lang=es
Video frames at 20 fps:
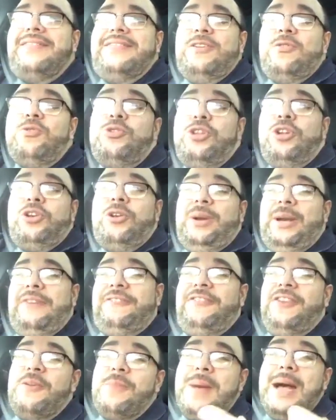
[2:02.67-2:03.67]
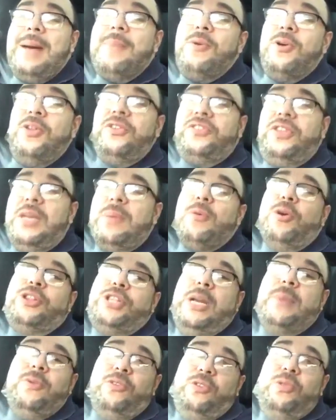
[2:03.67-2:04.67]
el segundo lo reafirmamos y
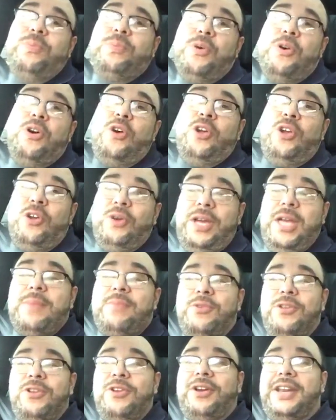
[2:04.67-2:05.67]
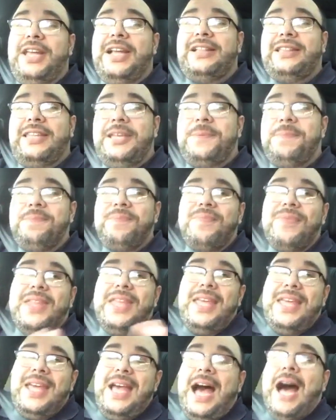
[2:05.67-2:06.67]
mostramos un poco de lo que es Muñoz Realty.
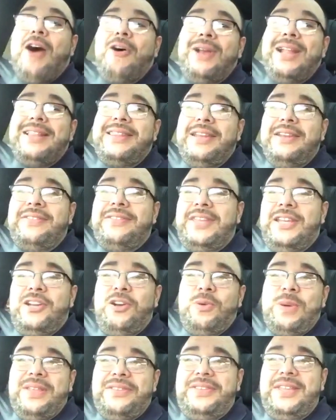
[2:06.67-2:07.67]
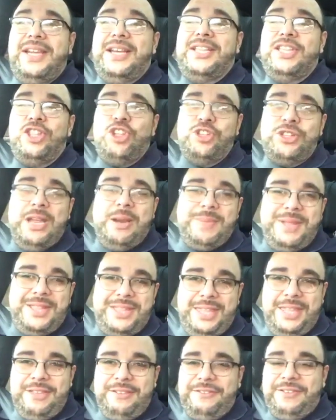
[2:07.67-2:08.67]
Ahora el tercero va a ser
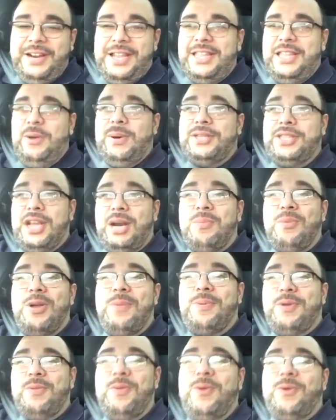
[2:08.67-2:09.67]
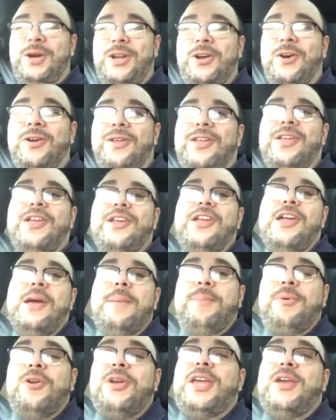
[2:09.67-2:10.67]
totalmente diferente, va a estar muy pero muy bueno
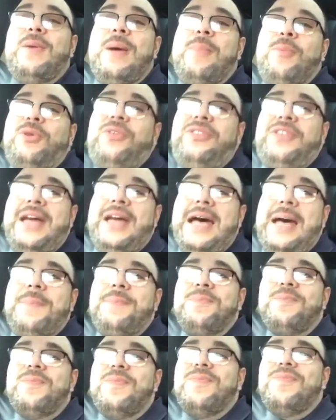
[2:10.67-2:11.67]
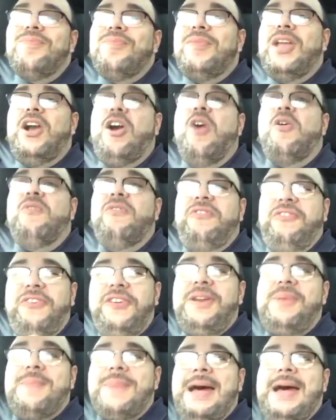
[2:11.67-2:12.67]
porque vamos a
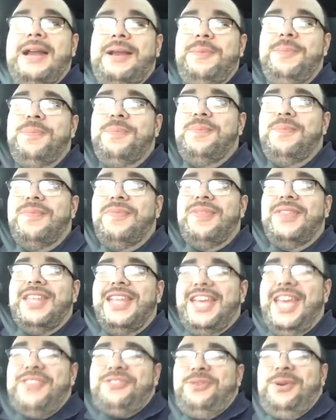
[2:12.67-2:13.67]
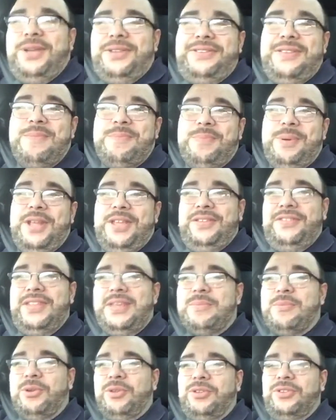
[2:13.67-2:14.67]
confirmar eso que siempre
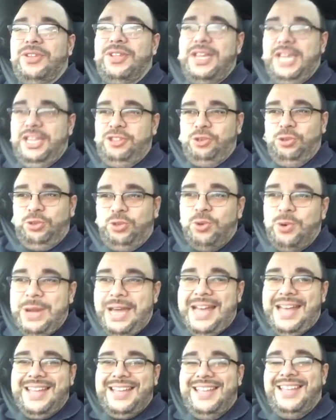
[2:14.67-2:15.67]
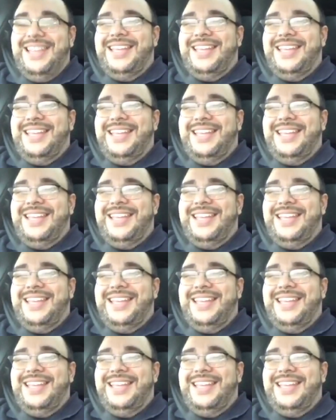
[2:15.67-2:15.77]
decimos, estructura,